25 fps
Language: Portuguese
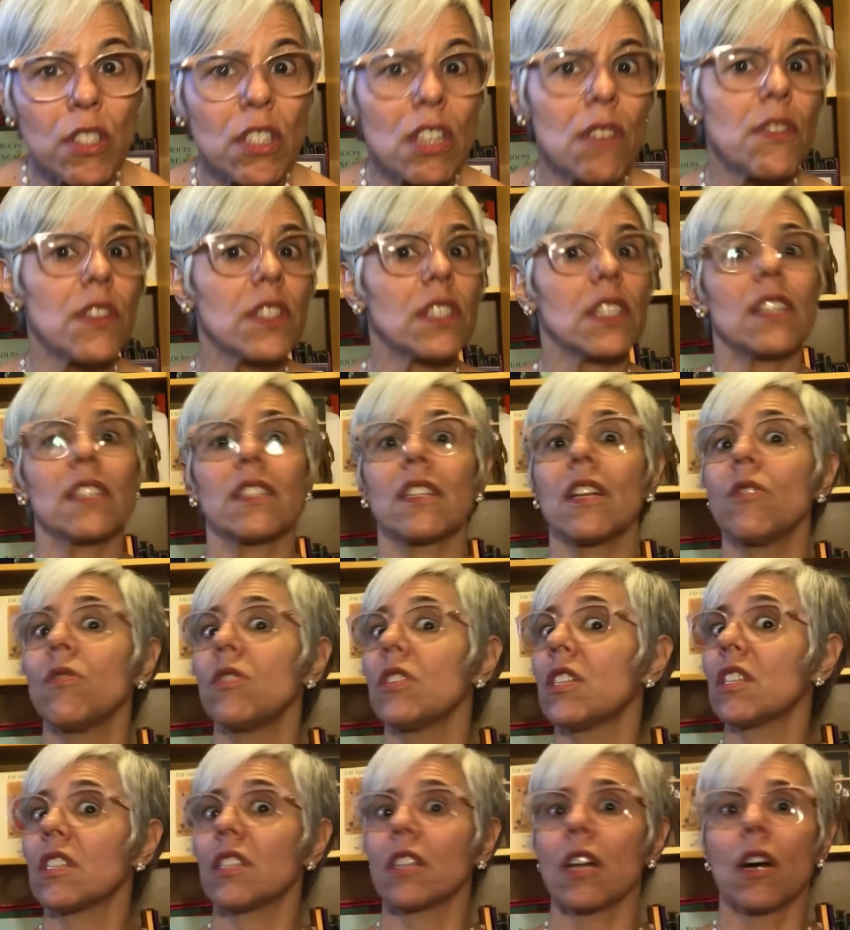se vocês não
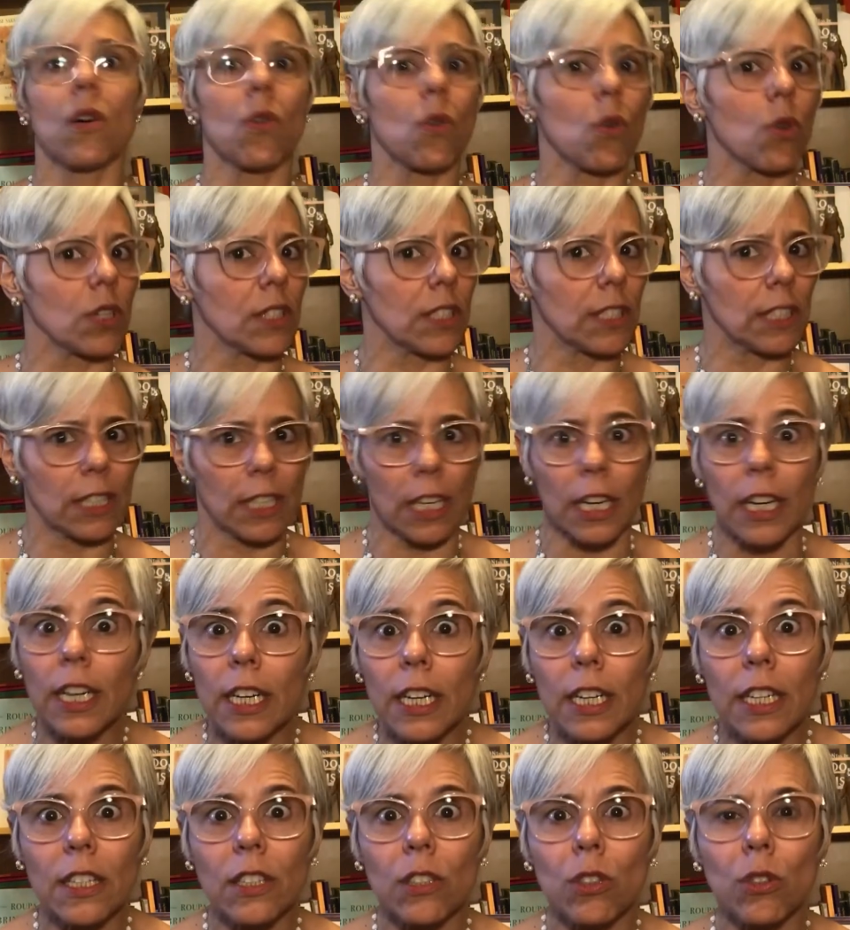estão
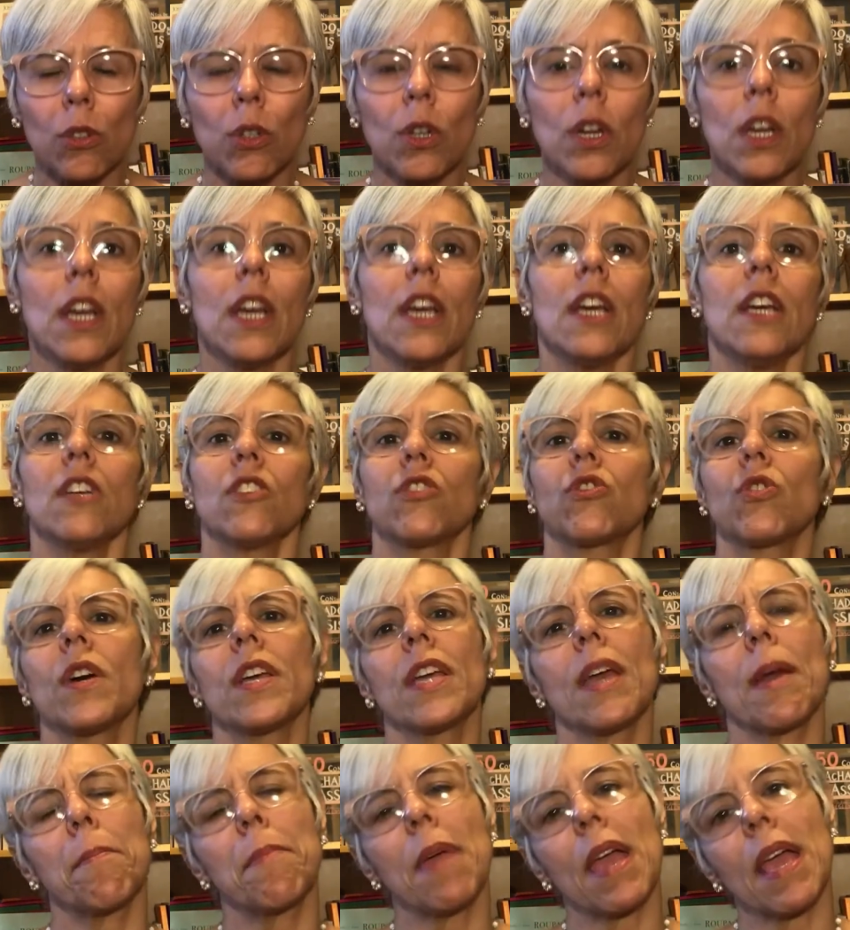gostando. Isso
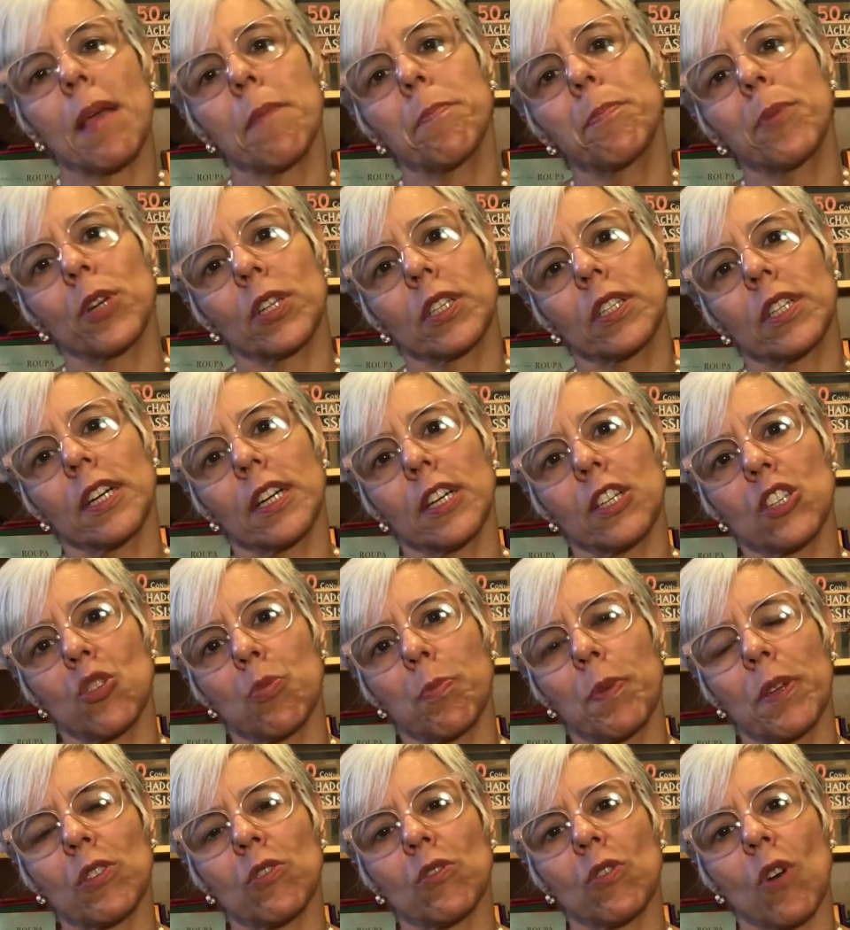aí é bem importante,
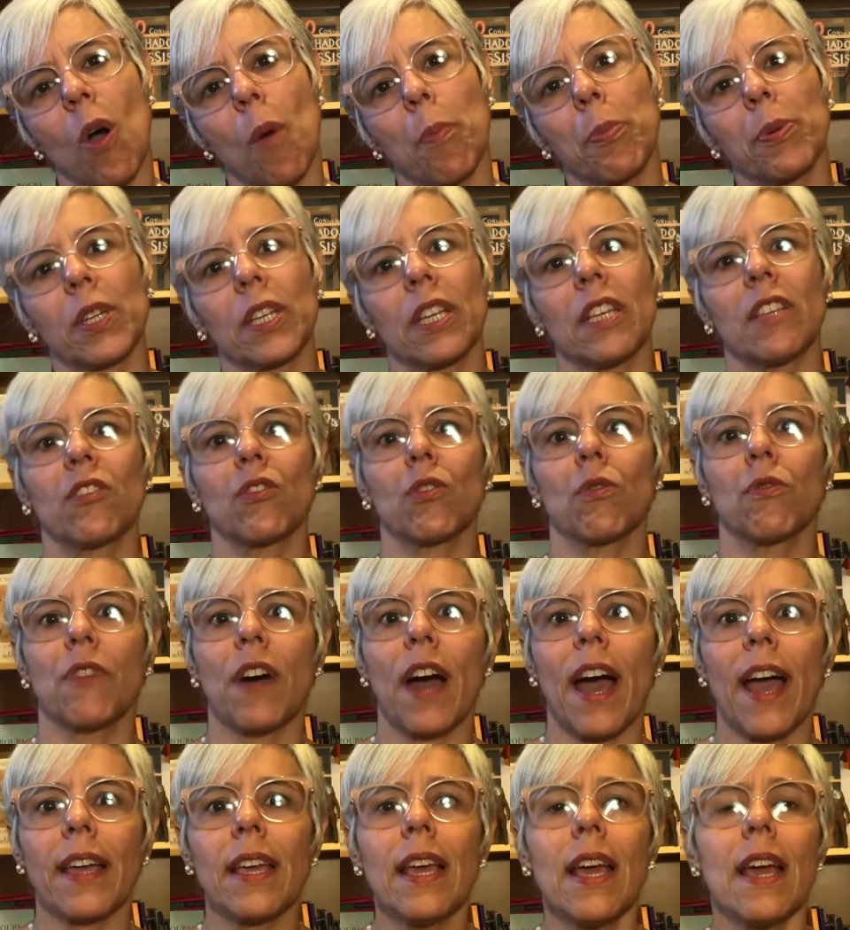pessoal, porque isso
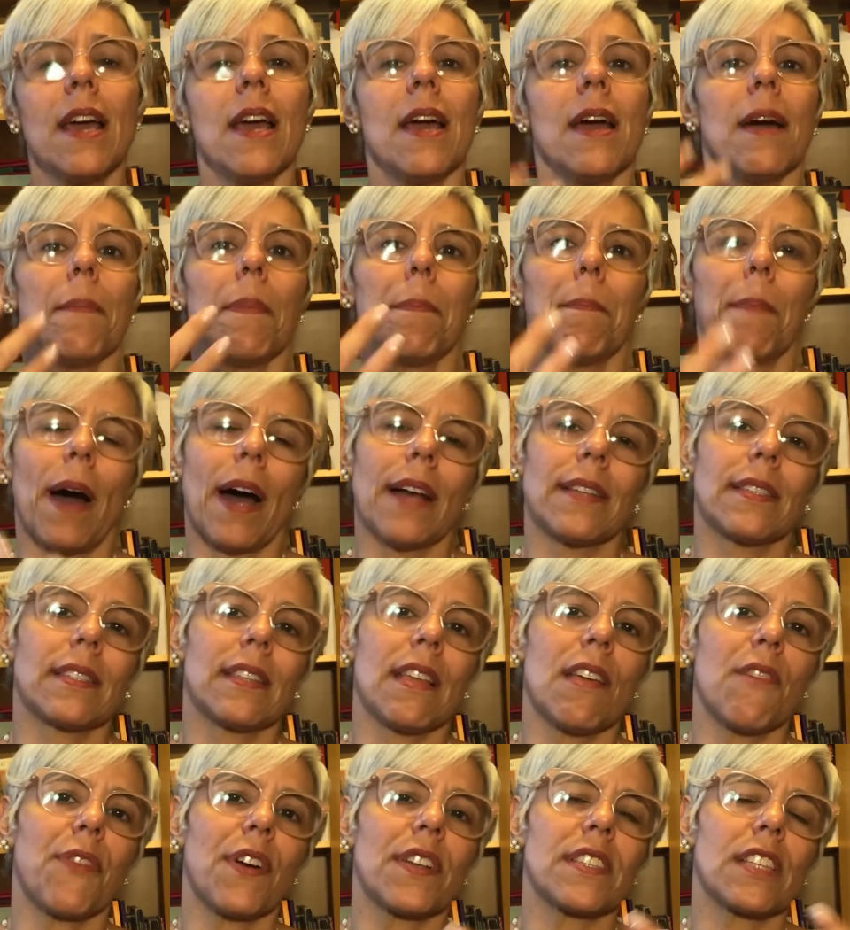vai
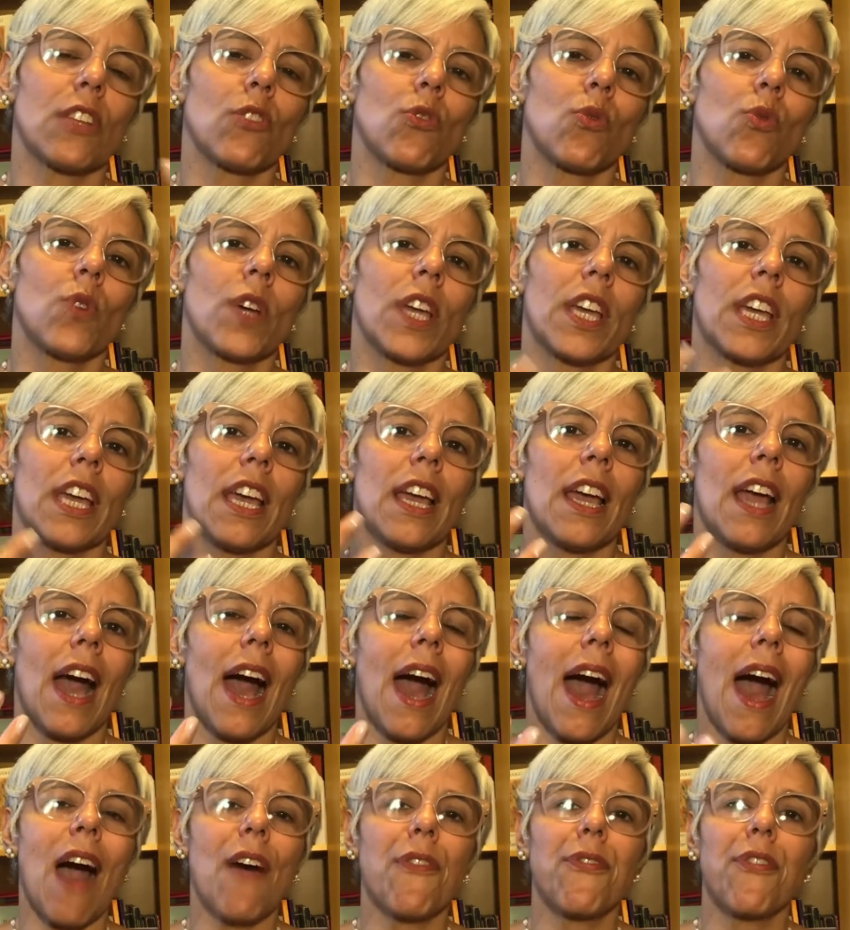assim fazendo com que
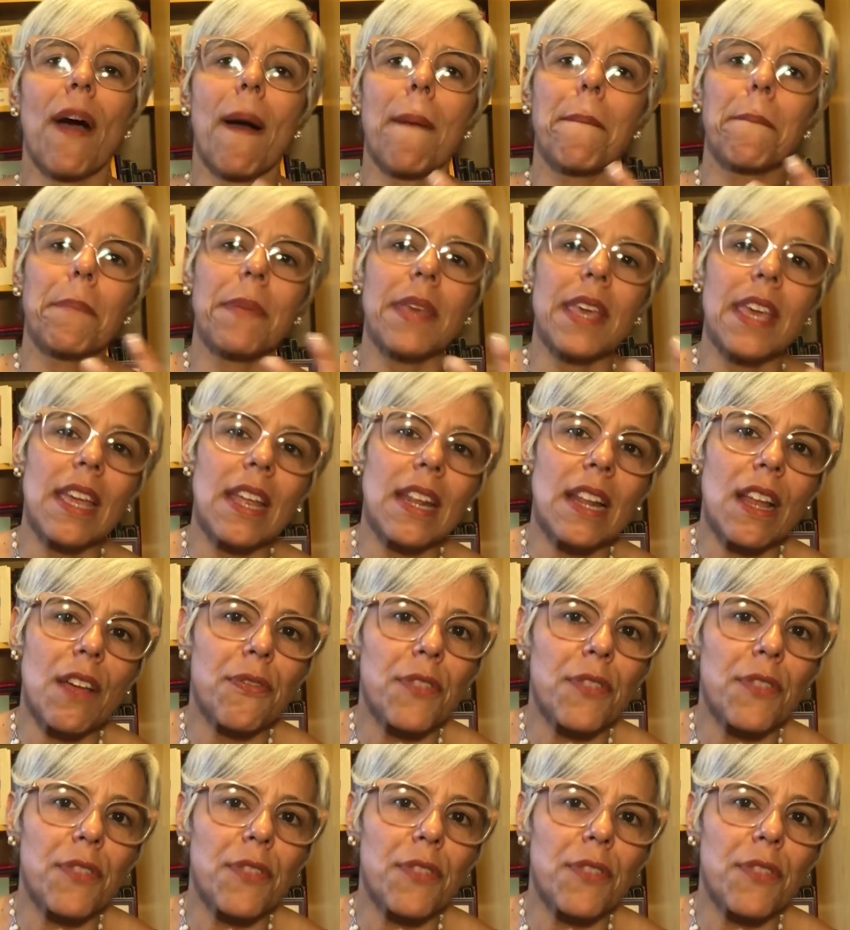a família